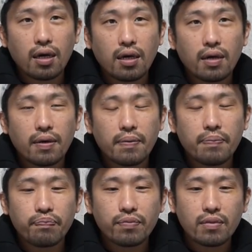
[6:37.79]
は
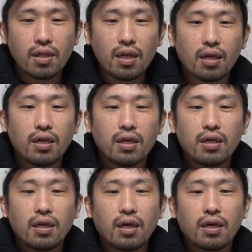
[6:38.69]
い、で、
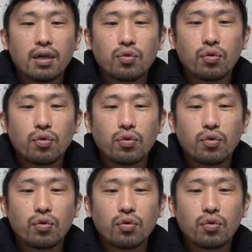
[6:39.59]
えー、